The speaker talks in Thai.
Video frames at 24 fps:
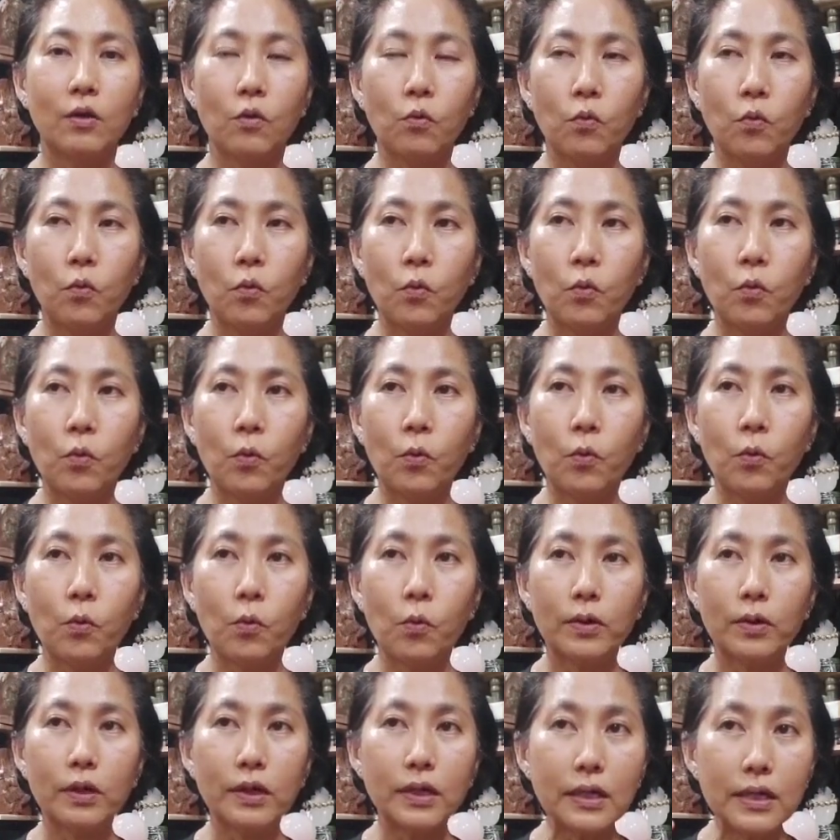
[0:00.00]
รู้
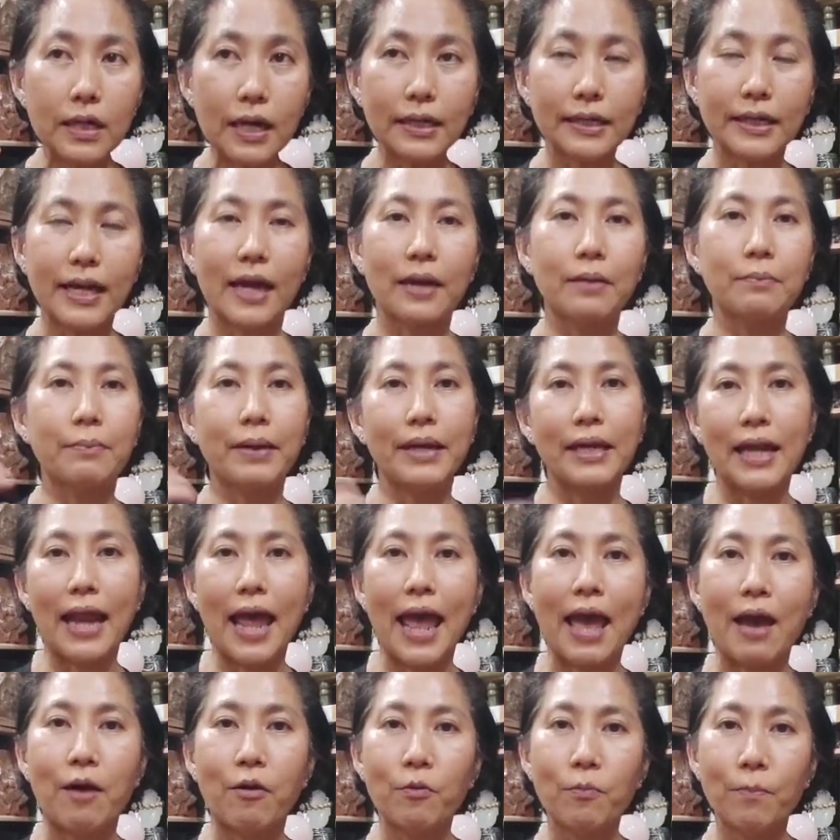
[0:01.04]
เรื่องนั้นไป
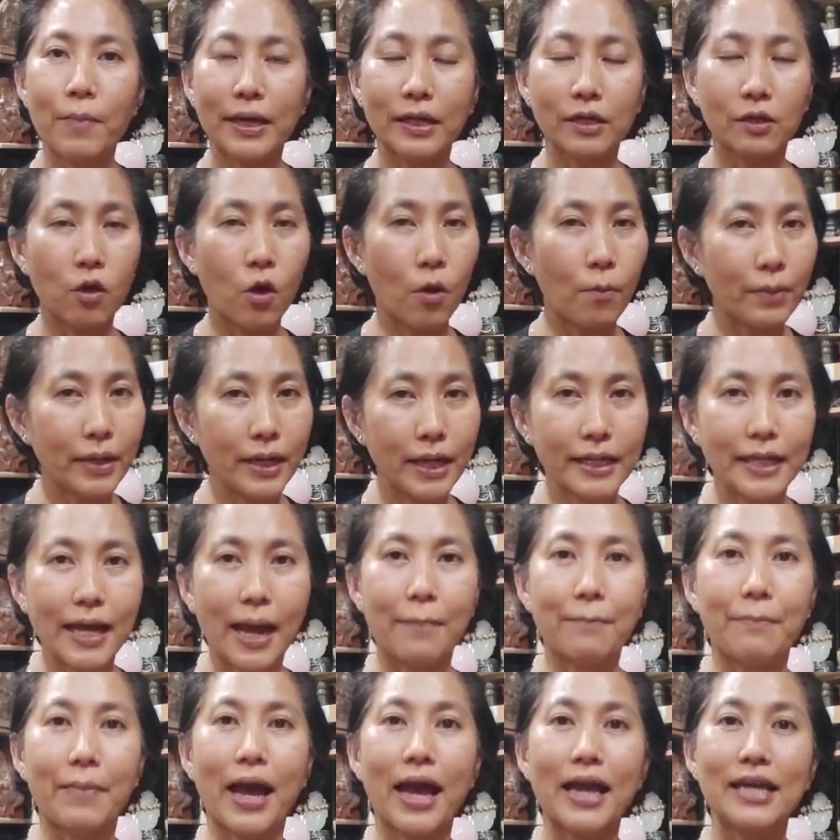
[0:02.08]
แล้วมันก็ไม่ได้
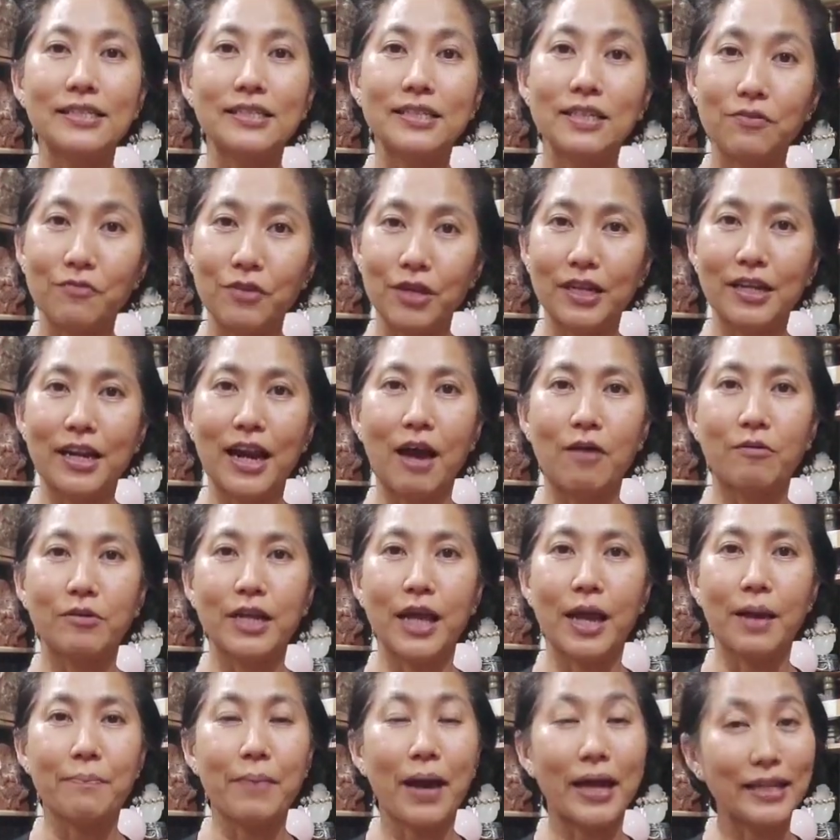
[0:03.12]
ทำให้ชีวิตเรา
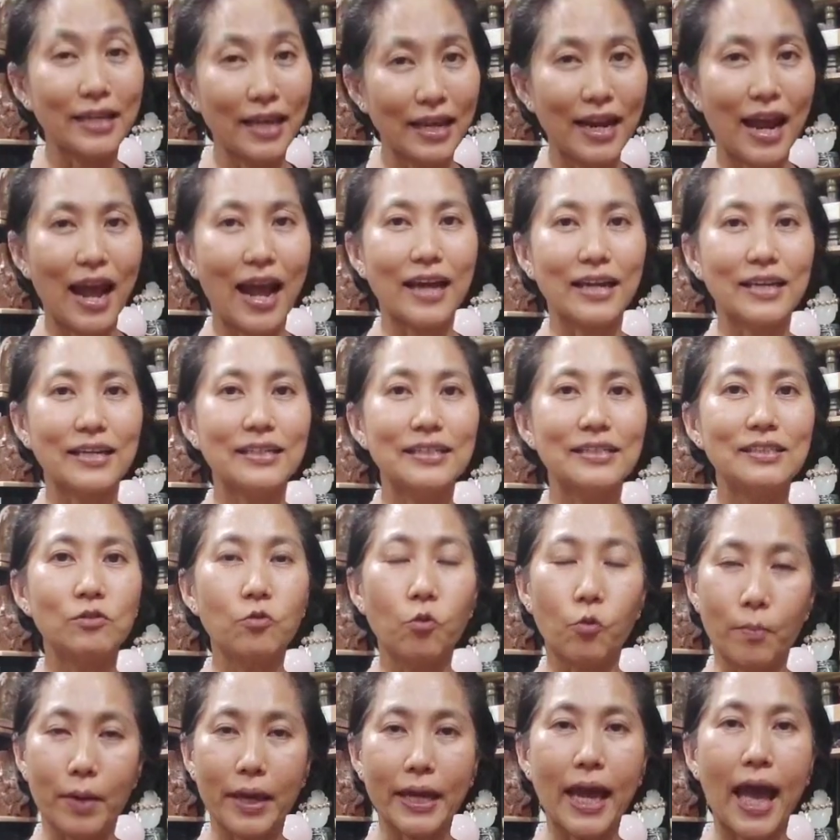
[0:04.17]
เนี่ย พัฒนาขึ้น
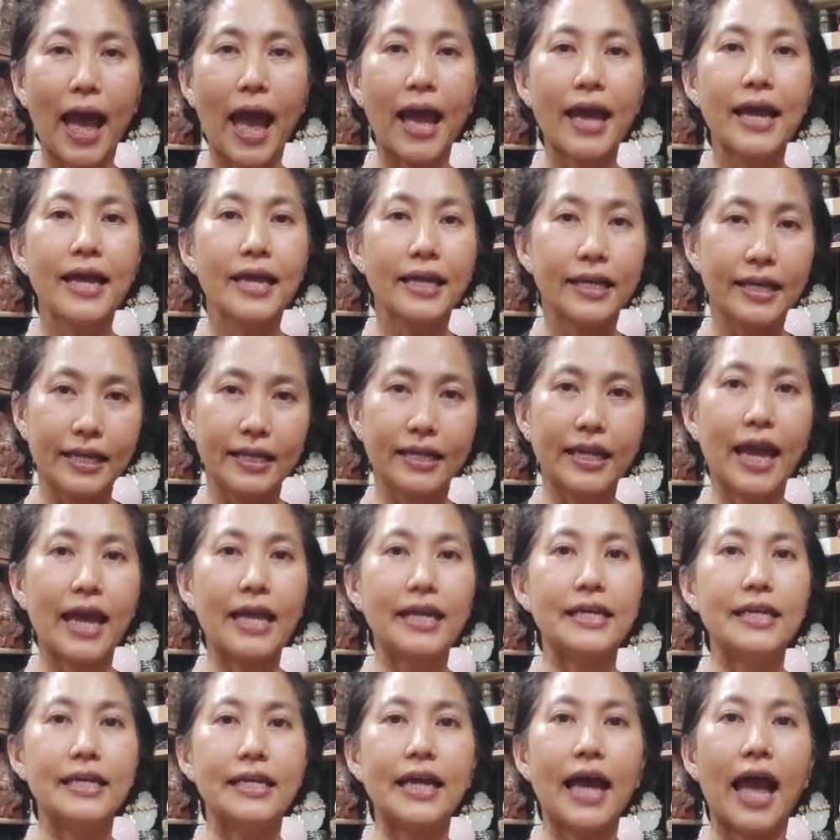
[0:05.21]
ถูกไหมคะ คิดแค่
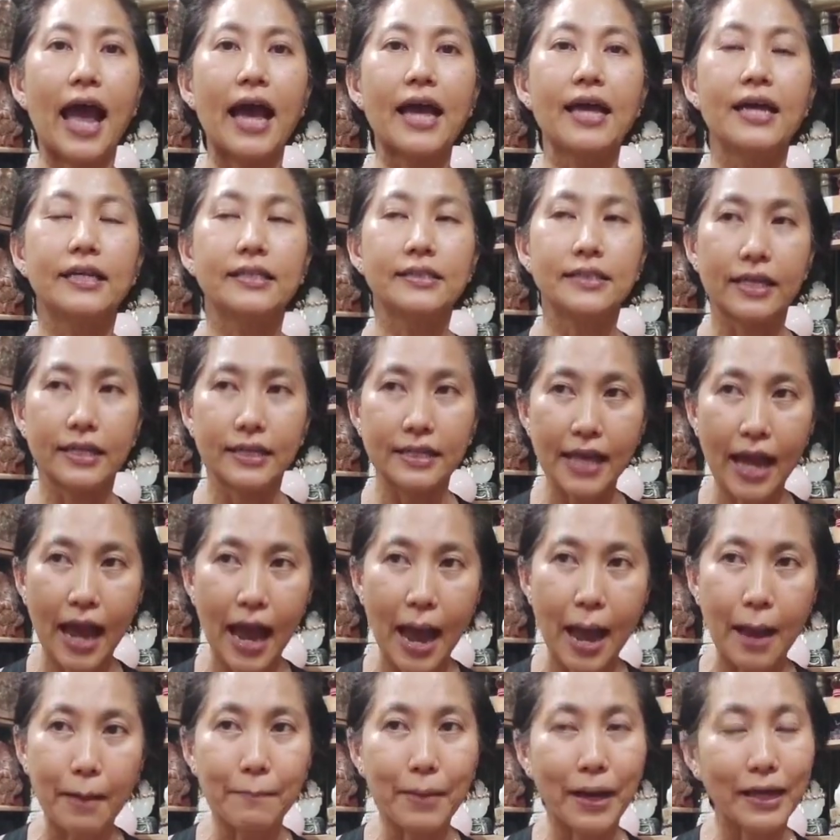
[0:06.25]
นี้ค่ะ ฉันอ
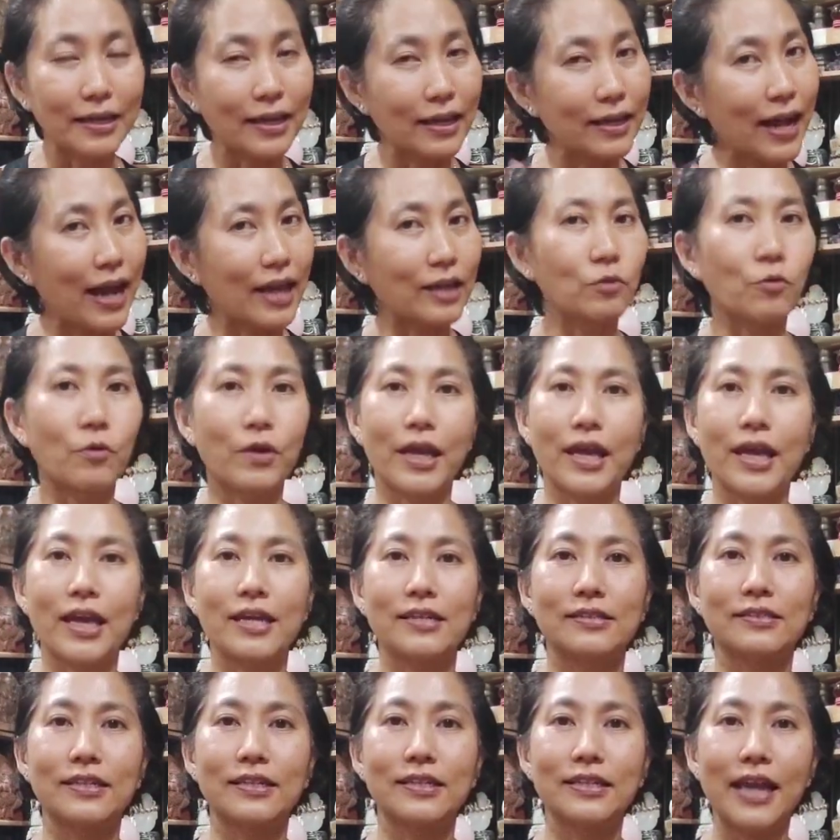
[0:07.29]
ยากพัฒนาตัวเอ
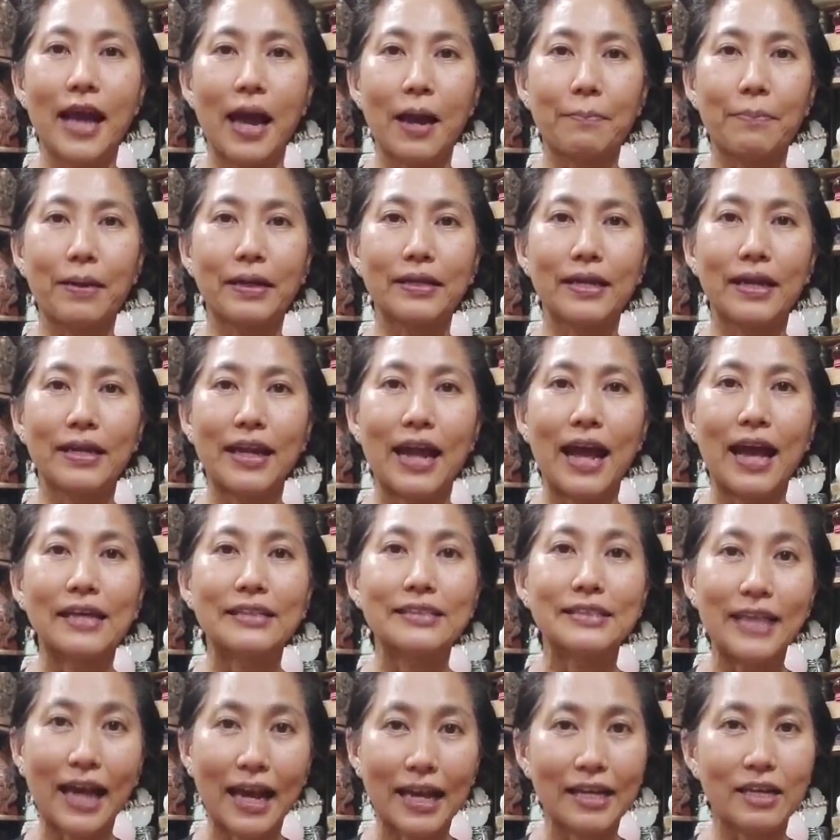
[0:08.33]
ง ฉันอยากพัฒนา
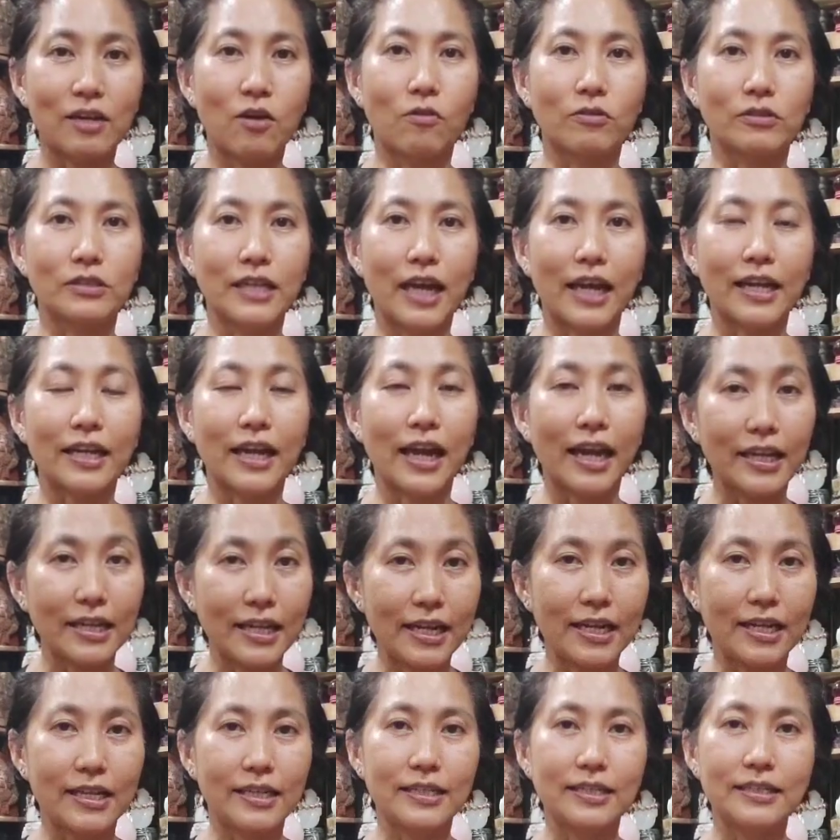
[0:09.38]
ใจของฉันให้
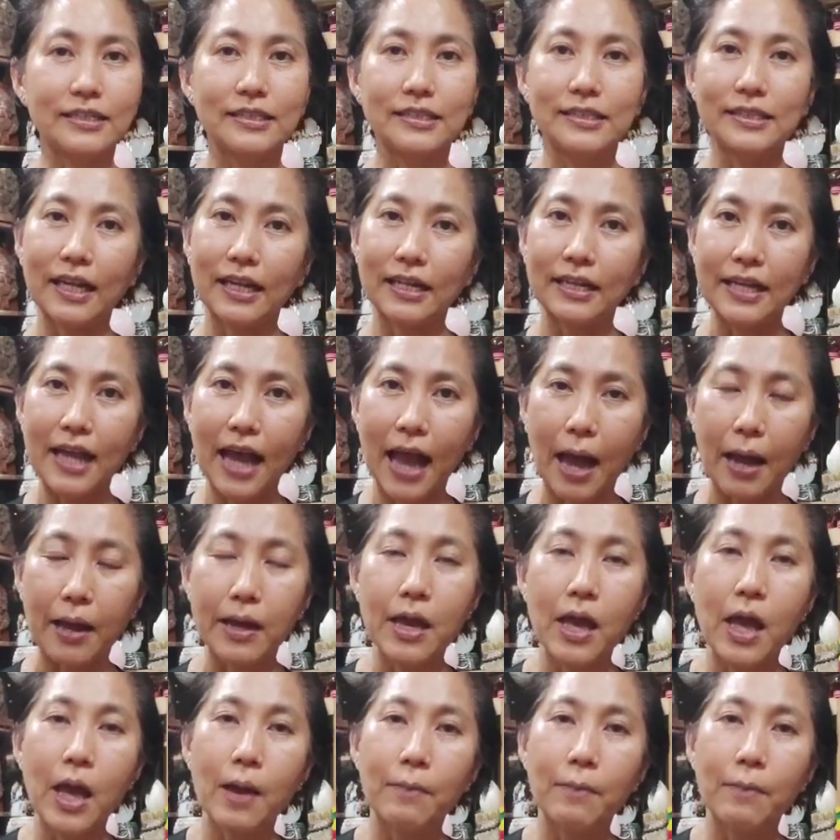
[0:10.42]
ดีขึ้นฉันอยาก